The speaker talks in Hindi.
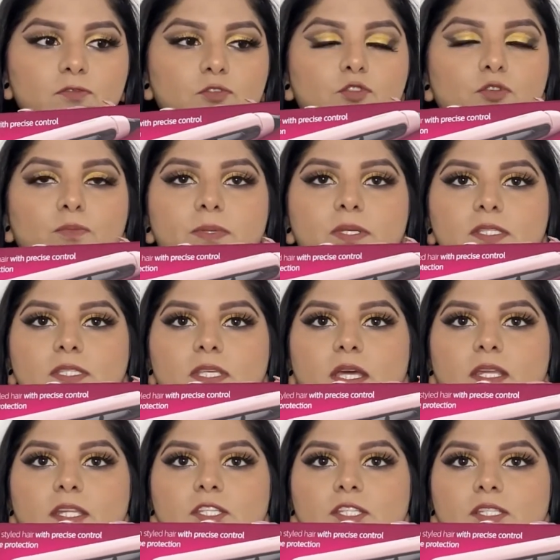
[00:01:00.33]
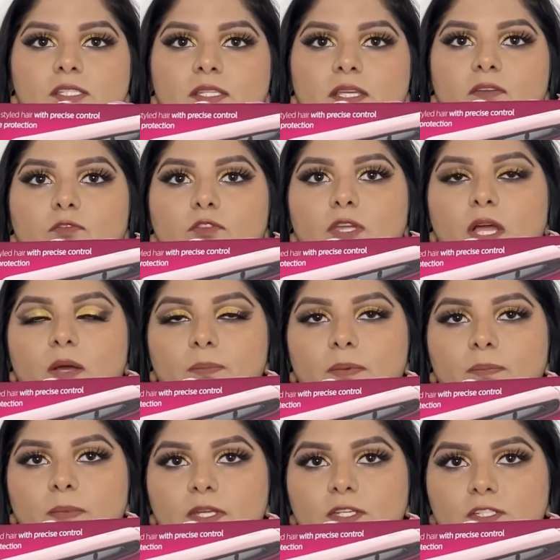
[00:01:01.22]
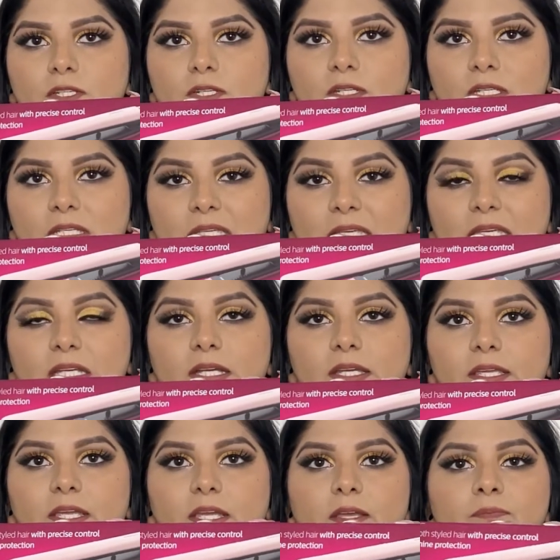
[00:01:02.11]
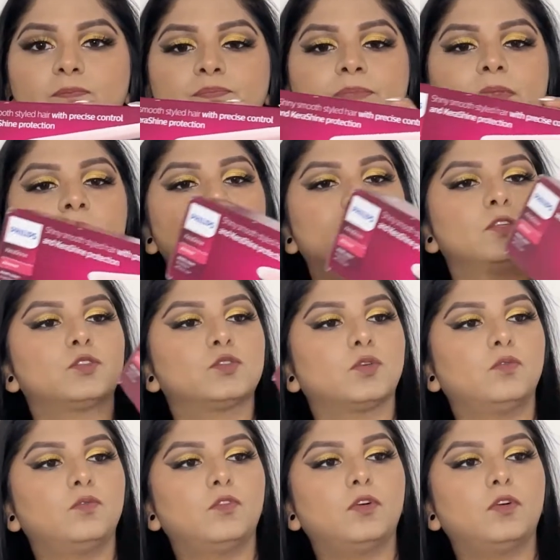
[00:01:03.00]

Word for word: जो भी सारी चीज़ें हैं वो यहाँ पे मैंशन की गई हैं सो so, वो